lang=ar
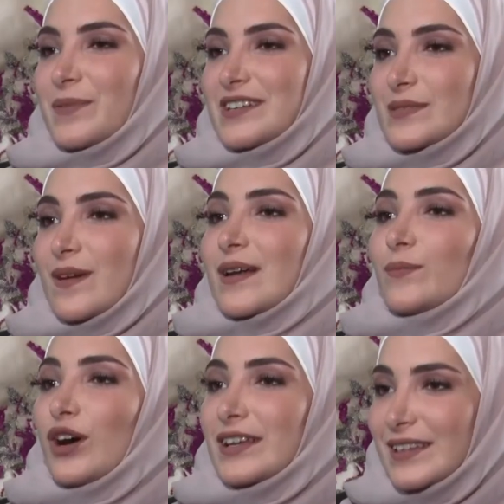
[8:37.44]
بالنسبه
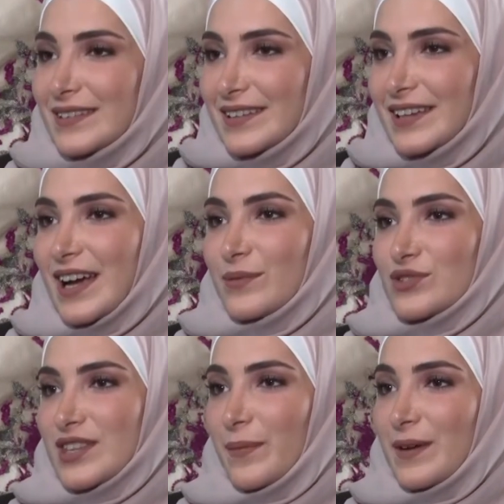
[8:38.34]
لمخططاتك
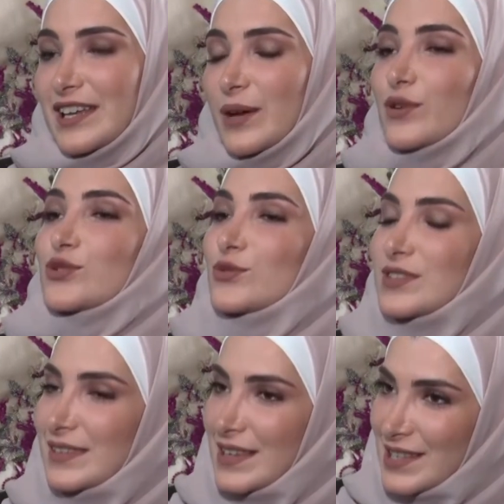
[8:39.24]
المستقبليه
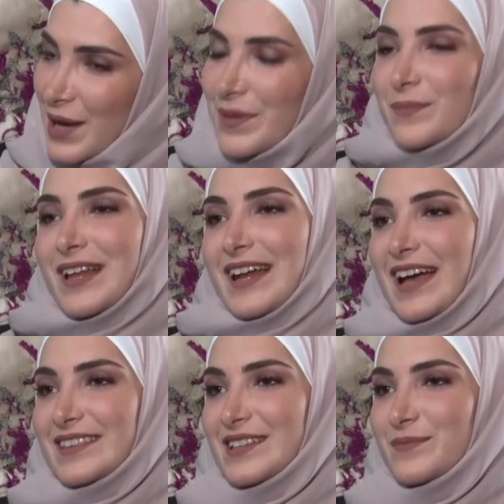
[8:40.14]
بخصوص التصاميم يلي
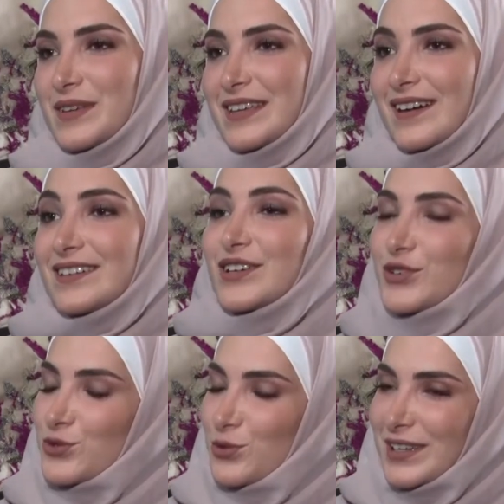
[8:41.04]
حتقدميها
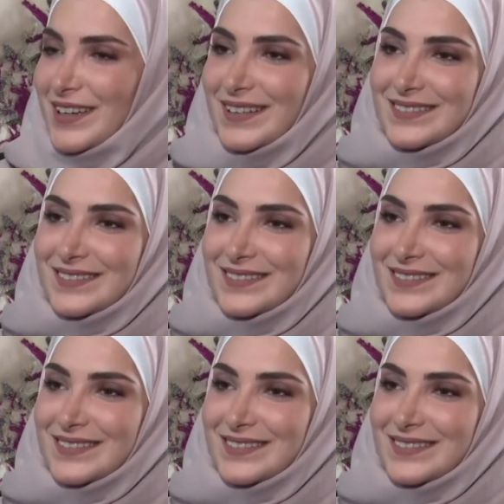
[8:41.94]
شو هي